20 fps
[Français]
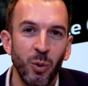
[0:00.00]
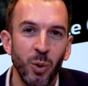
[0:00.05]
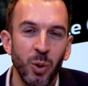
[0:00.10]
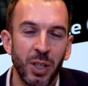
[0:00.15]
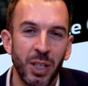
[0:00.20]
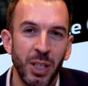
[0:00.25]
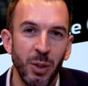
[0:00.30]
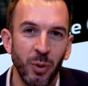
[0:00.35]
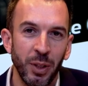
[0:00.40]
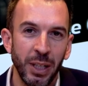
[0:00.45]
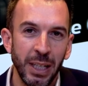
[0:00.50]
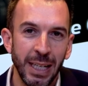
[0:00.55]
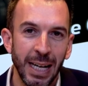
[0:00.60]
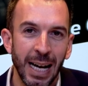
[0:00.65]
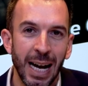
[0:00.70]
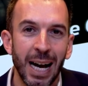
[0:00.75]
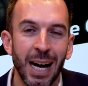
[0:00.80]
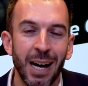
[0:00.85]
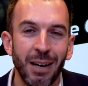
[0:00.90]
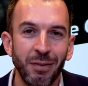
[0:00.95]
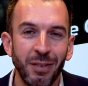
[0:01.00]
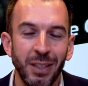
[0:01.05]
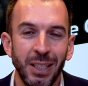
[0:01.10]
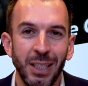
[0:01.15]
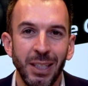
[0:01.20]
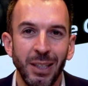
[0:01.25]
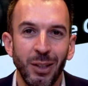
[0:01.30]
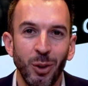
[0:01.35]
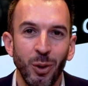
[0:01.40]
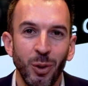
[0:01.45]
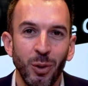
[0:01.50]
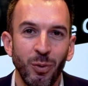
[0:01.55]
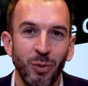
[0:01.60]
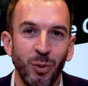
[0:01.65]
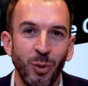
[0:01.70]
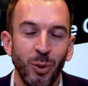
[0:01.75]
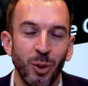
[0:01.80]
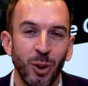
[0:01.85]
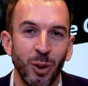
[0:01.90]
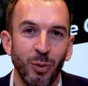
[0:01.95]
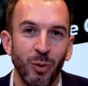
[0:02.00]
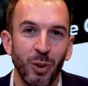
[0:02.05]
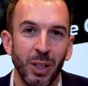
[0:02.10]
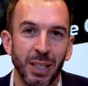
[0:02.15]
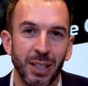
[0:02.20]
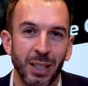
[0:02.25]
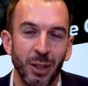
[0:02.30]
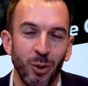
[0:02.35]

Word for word: Vous aussi, on est ravis de vous revoir.